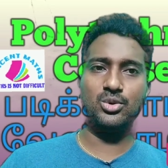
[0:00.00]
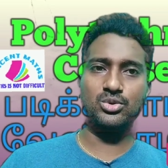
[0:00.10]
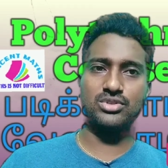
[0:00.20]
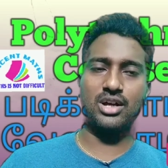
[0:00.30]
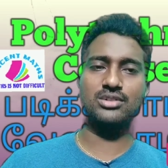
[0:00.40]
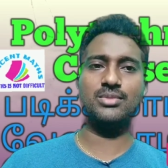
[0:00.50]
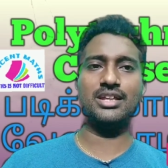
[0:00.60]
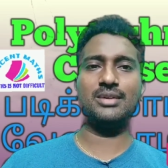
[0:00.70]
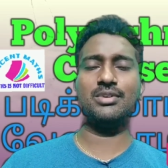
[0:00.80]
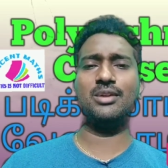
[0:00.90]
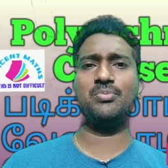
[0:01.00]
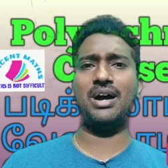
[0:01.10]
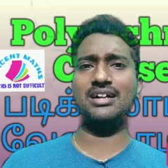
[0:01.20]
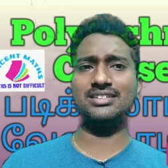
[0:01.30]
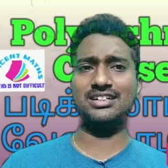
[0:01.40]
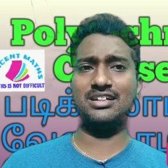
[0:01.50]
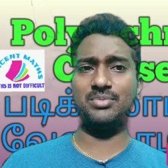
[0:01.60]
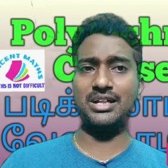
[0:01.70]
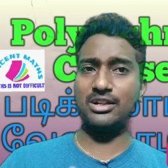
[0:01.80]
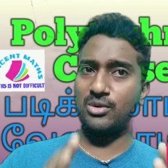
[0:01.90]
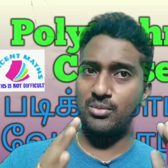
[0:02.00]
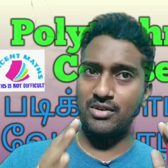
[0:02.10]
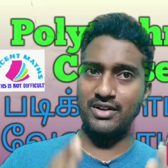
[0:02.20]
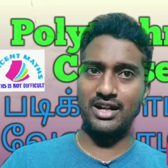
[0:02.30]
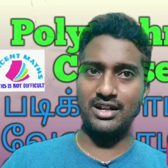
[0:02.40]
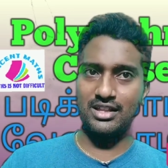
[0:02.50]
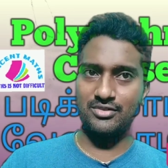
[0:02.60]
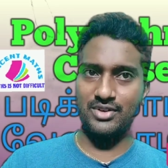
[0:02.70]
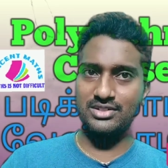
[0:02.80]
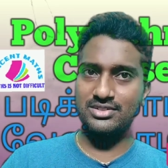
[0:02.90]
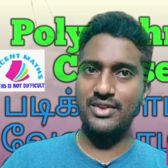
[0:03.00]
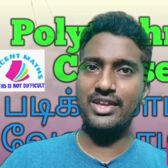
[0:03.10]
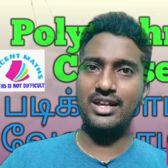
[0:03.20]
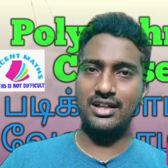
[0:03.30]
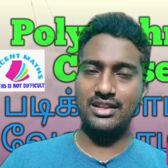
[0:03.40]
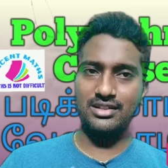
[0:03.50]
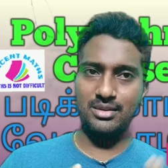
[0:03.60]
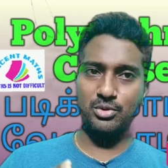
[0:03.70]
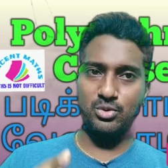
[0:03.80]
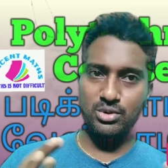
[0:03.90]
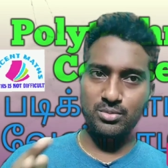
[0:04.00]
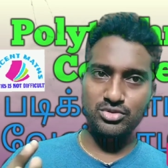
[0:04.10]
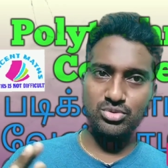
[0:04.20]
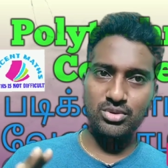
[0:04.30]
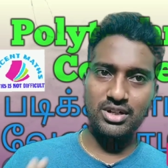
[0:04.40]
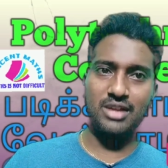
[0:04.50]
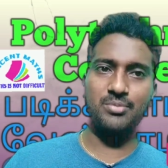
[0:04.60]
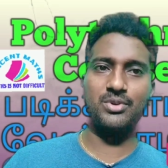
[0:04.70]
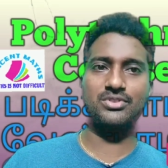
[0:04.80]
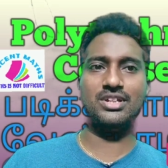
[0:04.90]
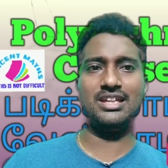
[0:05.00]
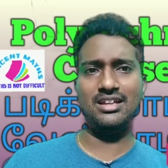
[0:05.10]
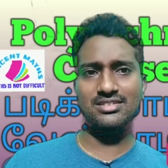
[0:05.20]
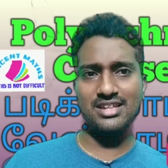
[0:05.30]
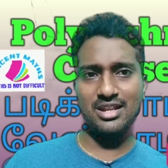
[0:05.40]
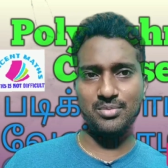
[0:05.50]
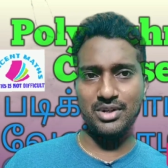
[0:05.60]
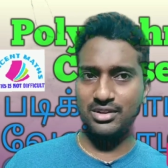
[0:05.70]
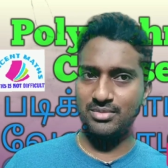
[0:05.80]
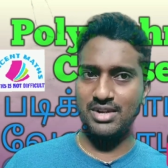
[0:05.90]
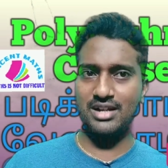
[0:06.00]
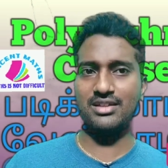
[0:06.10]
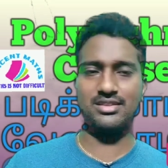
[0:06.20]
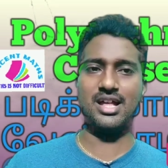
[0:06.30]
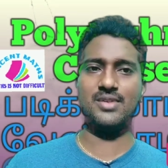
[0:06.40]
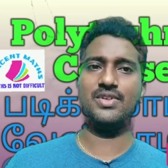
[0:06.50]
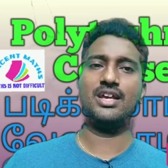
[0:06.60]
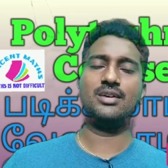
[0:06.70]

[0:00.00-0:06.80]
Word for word: யூஸ் ஆகும் அதே மாதிரி பாலிடெக்னிக் படிக்கிறது ரொம்பவே நல்லது ஃப்ரெண்ட்ஸ் அதாவது நம்ம குடும்ப சூழ்நிலையை பொறுத்து நீங்கள் இன்ஜினியரிங் படிக்கிறோம் நல்லது தான்